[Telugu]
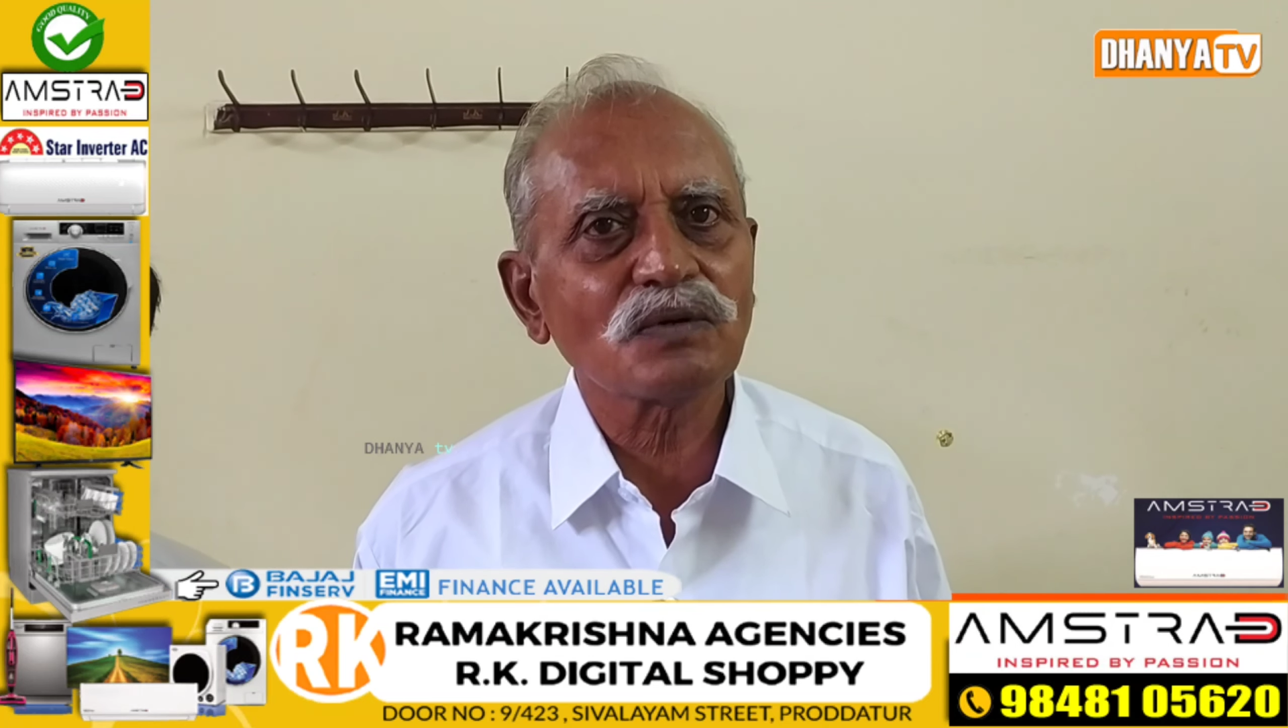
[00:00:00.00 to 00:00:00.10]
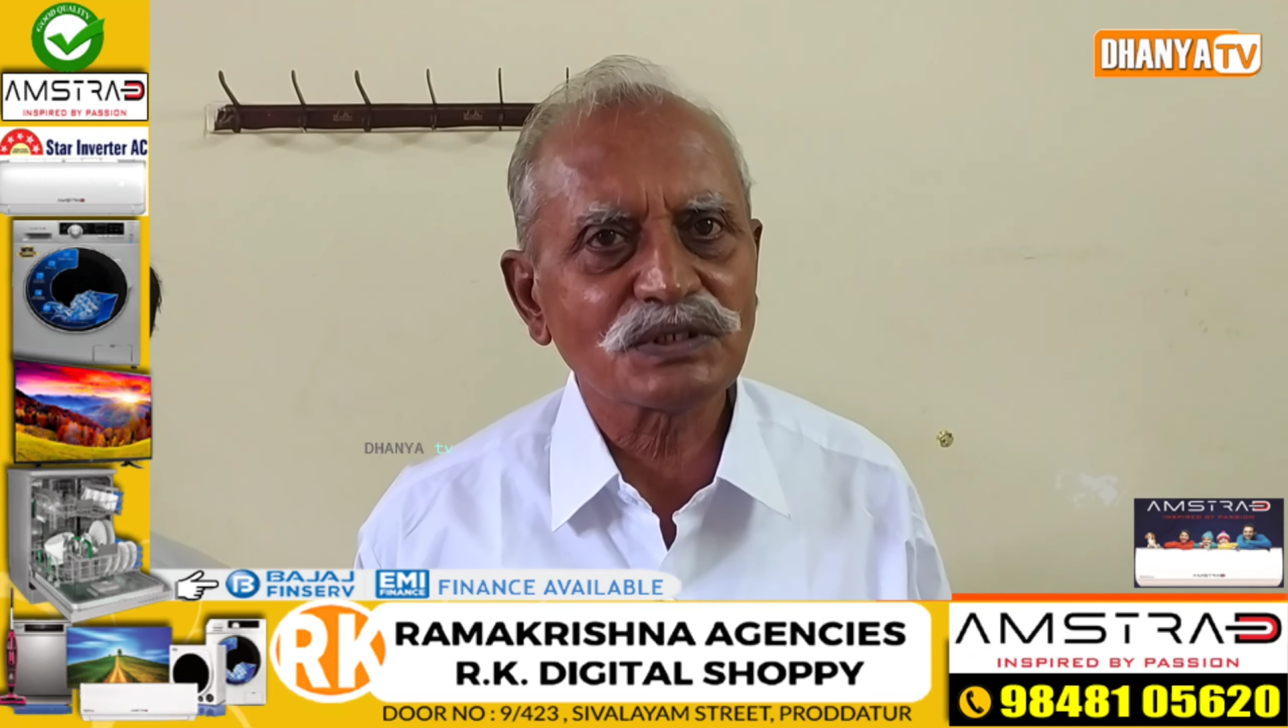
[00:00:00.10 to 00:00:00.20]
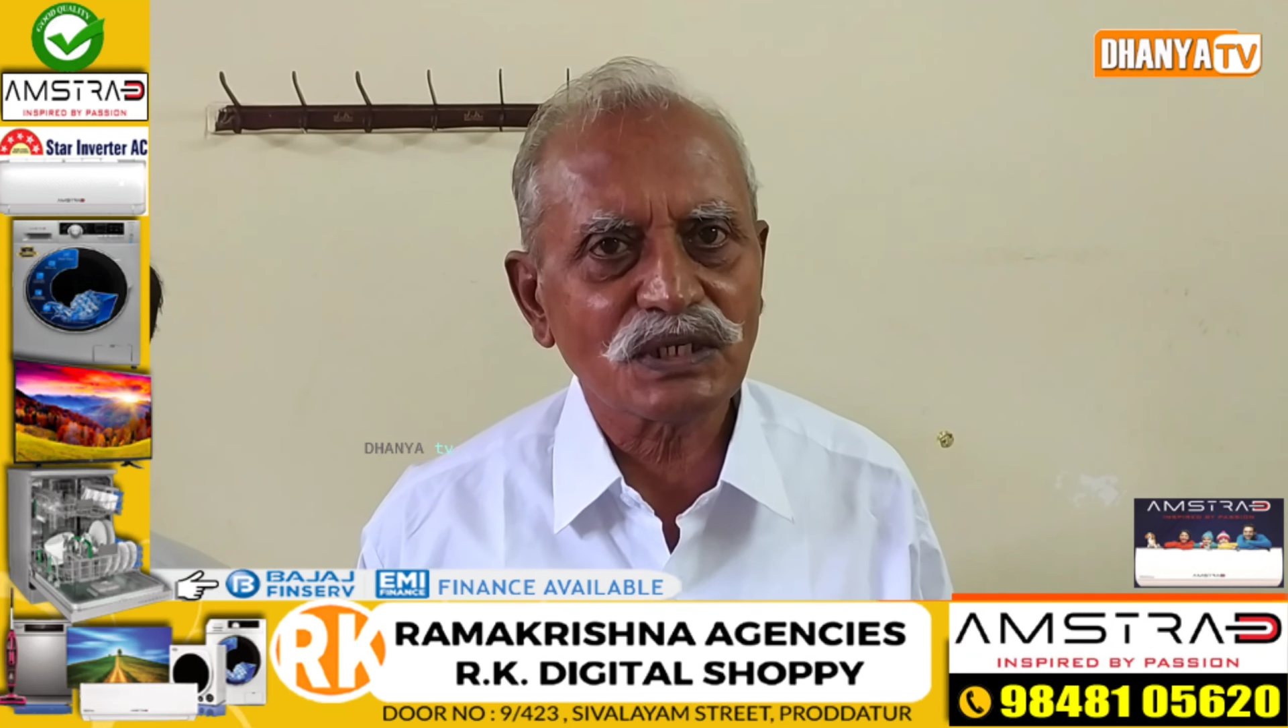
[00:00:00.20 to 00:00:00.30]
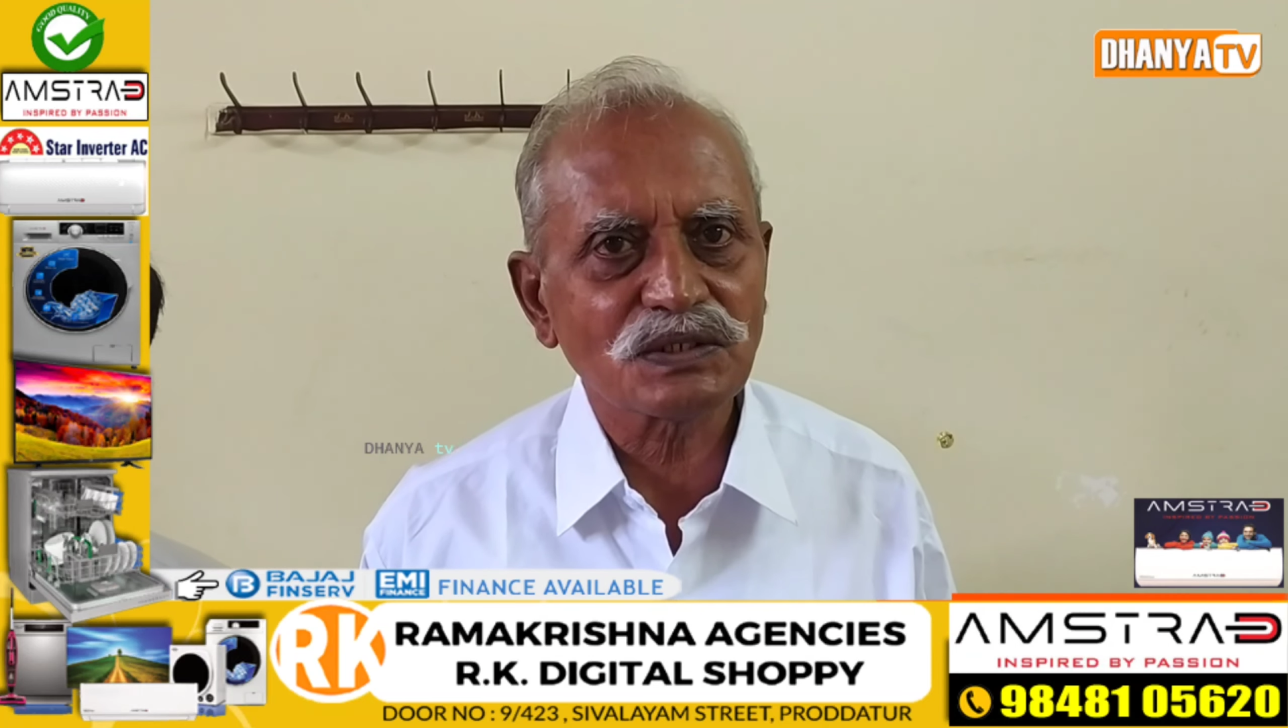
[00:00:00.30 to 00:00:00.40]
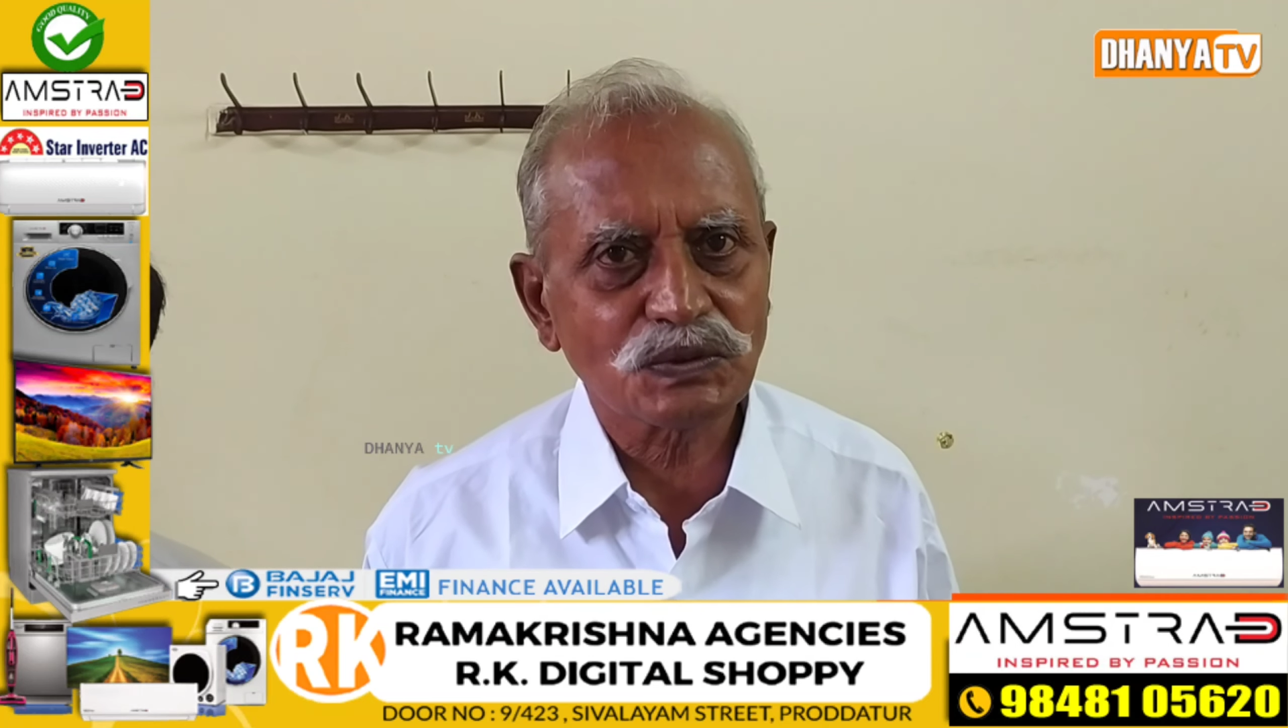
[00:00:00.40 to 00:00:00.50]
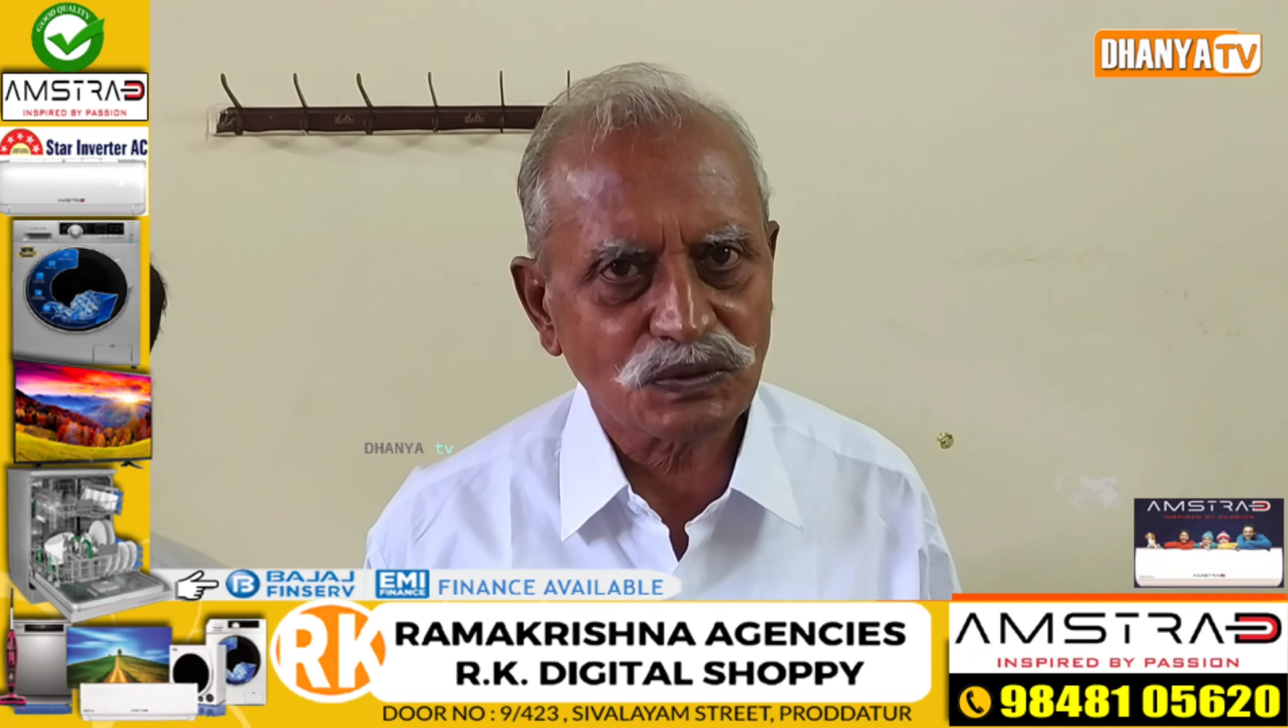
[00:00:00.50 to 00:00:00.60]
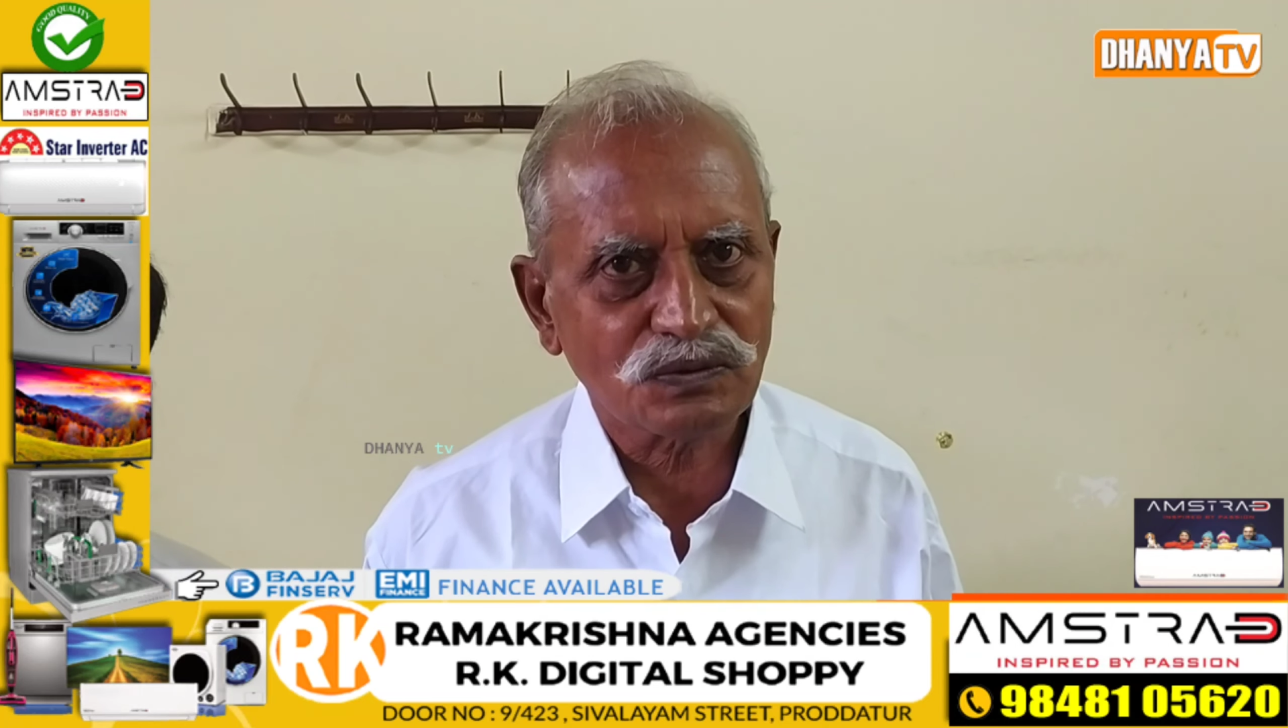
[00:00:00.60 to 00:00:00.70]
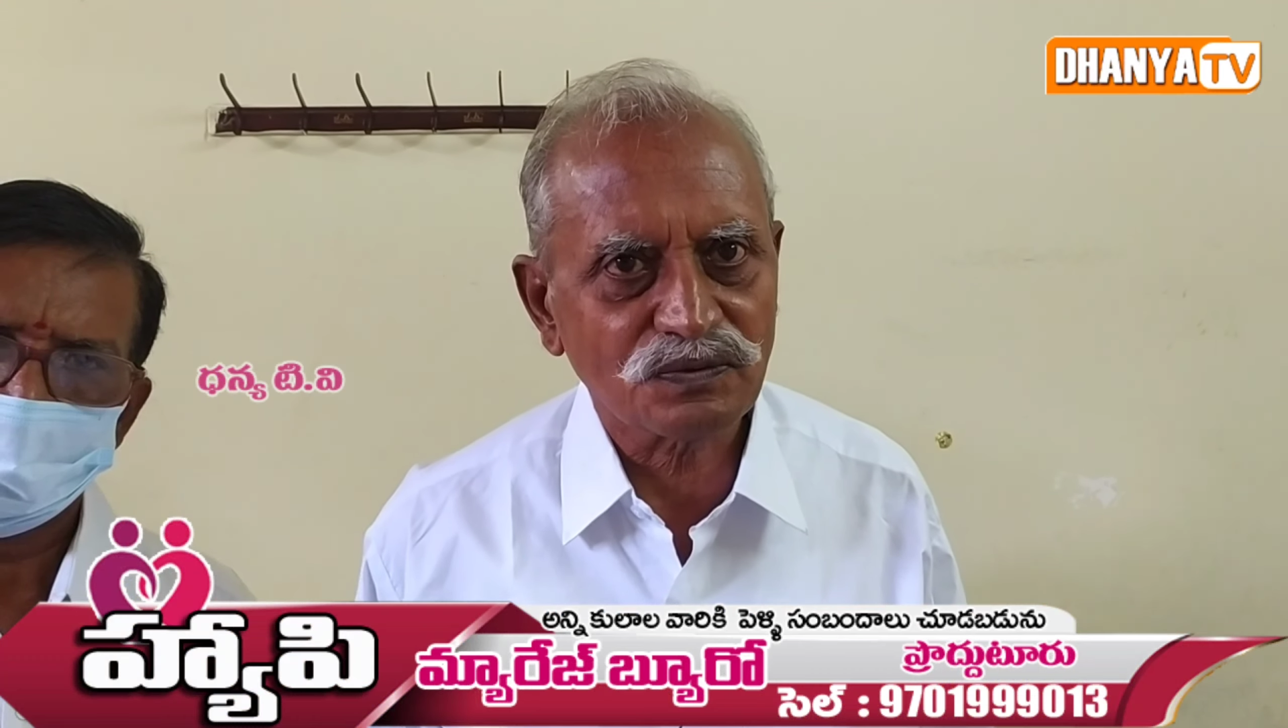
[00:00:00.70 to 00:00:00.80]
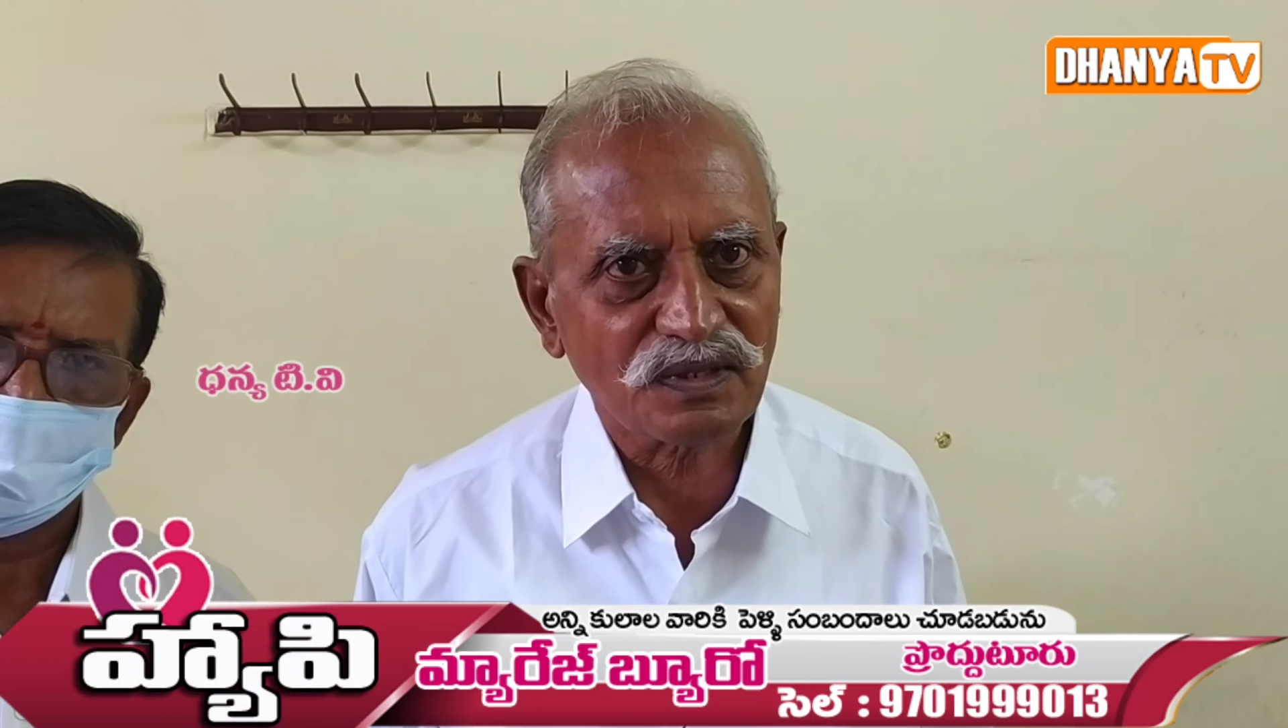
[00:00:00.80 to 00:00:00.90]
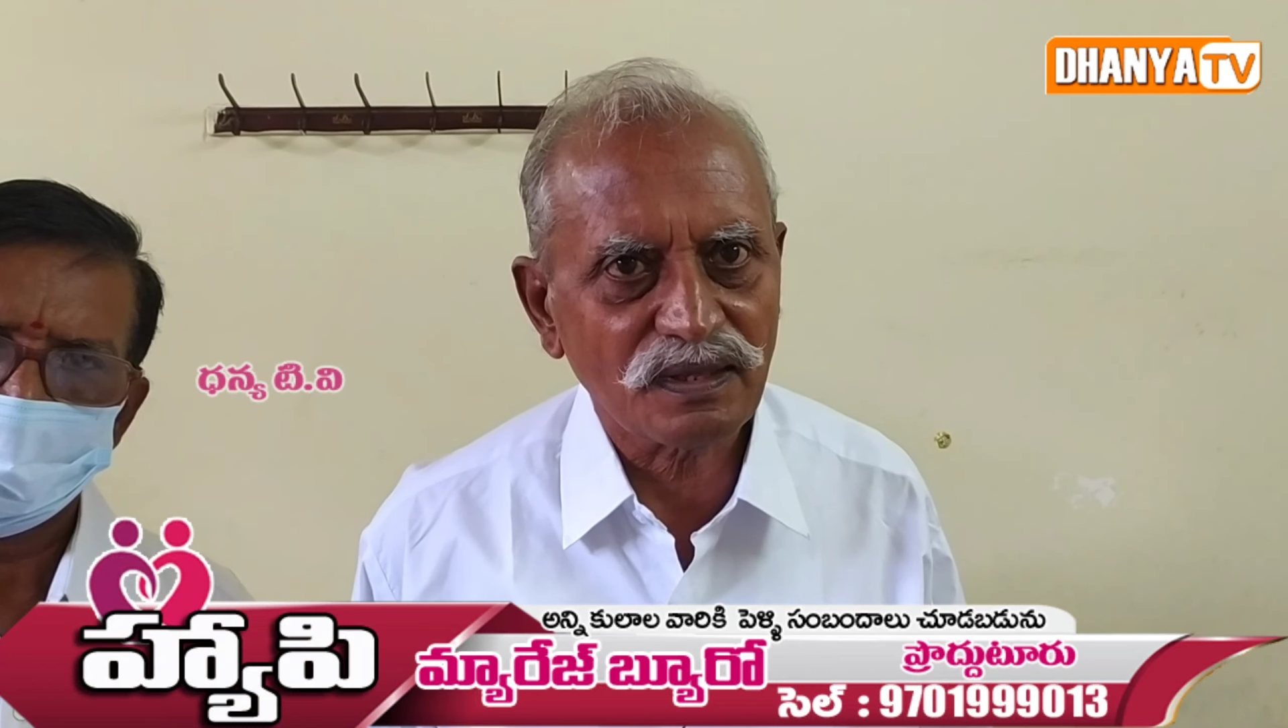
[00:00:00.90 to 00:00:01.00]
కొనసాగిస్తూ
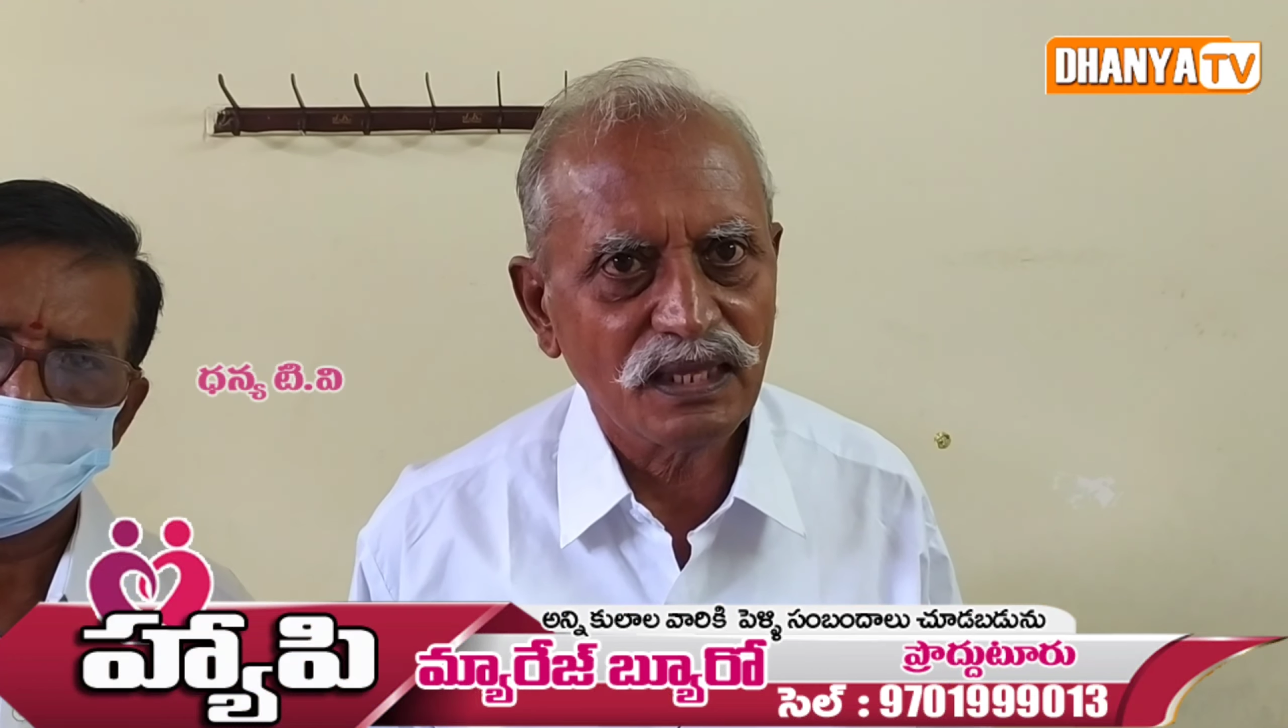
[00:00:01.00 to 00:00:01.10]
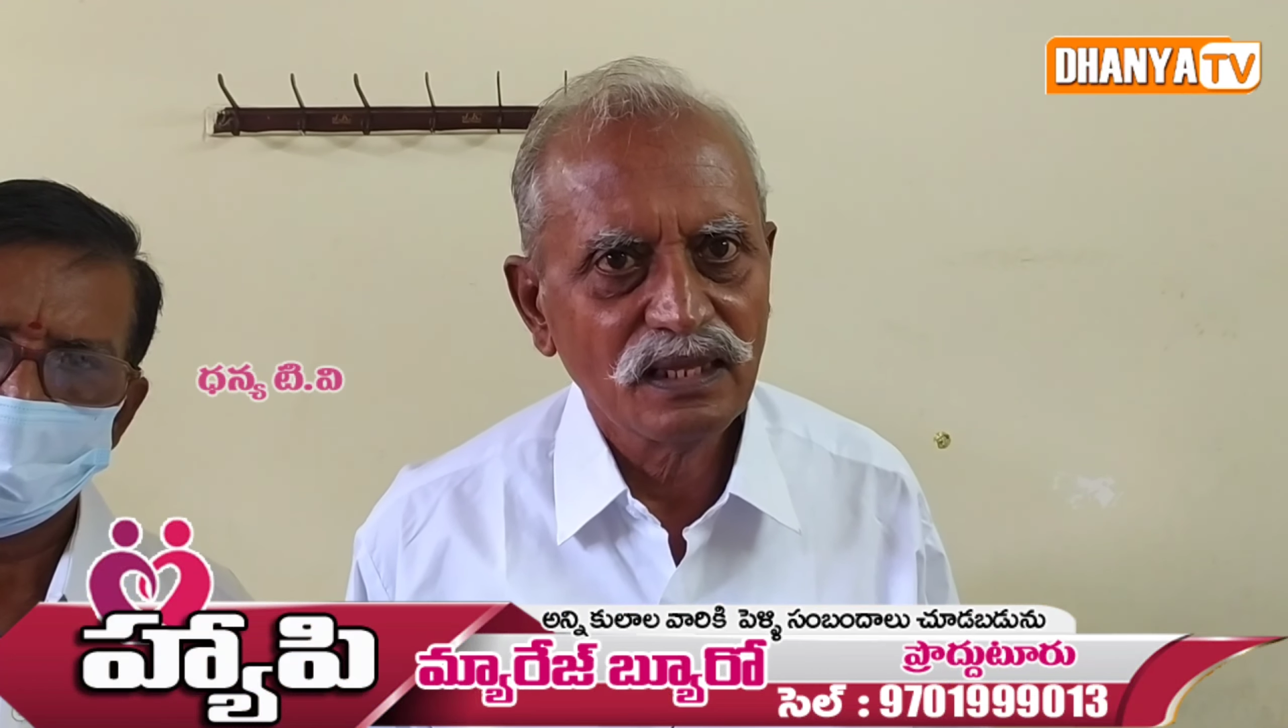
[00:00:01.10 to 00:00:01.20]
ఉంది